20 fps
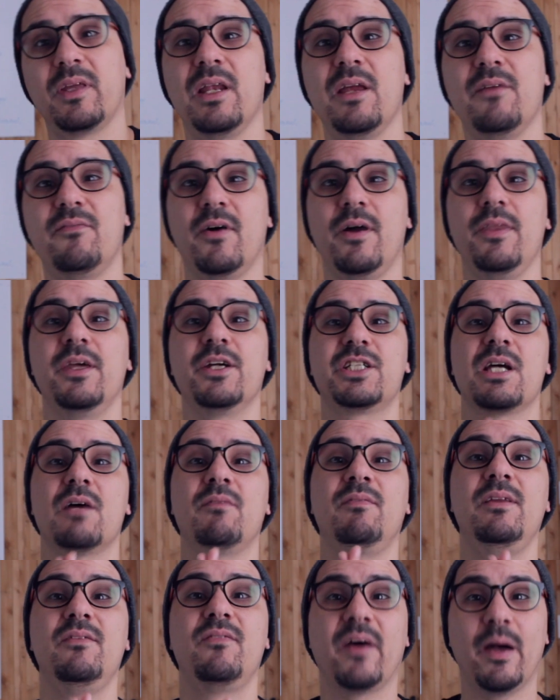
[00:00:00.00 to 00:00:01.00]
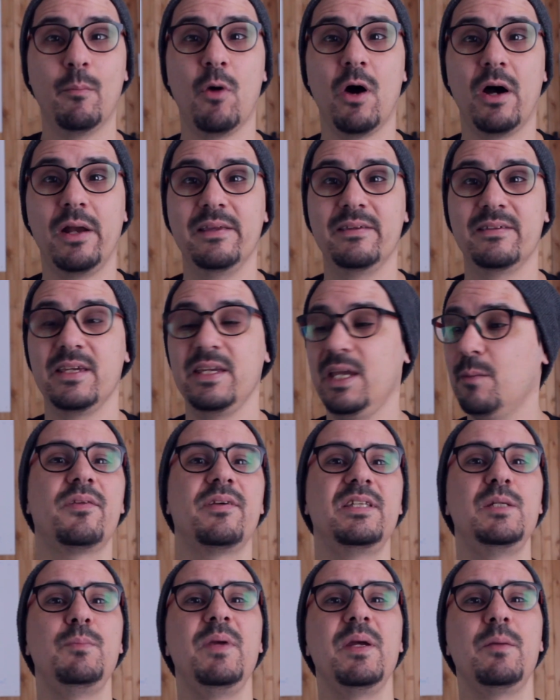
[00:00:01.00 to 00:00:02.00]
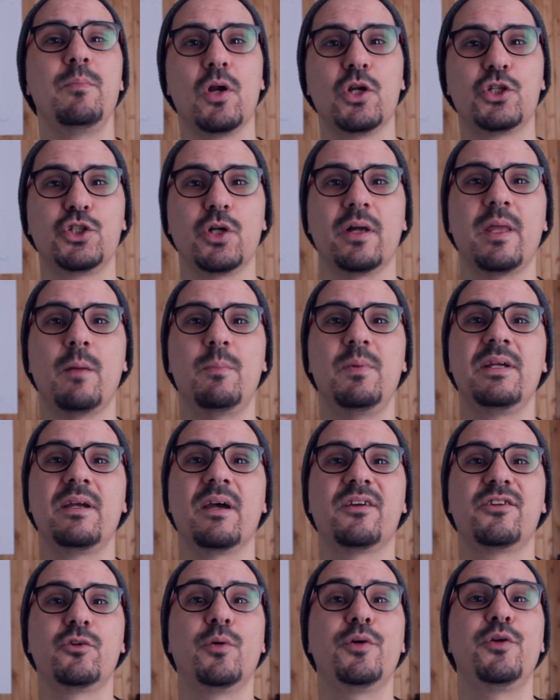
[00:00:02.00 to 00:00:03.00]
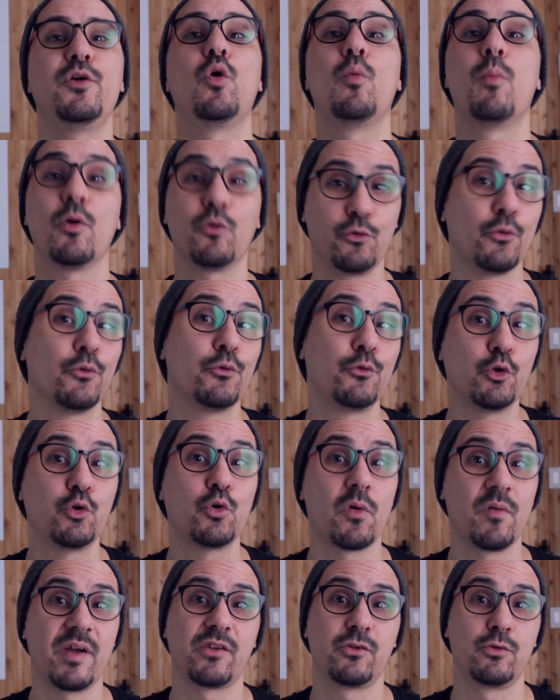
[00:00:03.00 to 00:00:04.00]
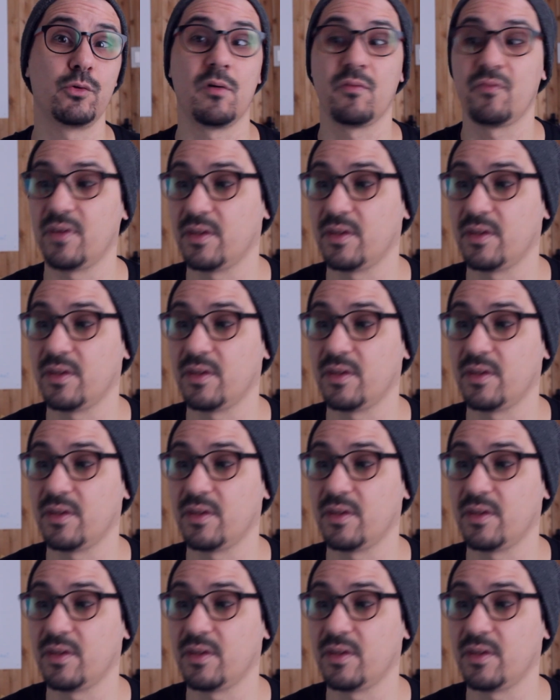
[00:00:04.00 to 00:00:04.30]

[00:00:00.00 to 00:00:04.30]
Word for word: téléphone, je t'invite vraiment à l'essayer. C'est typiquement le genre d'application qui augmente ton taux de conversion en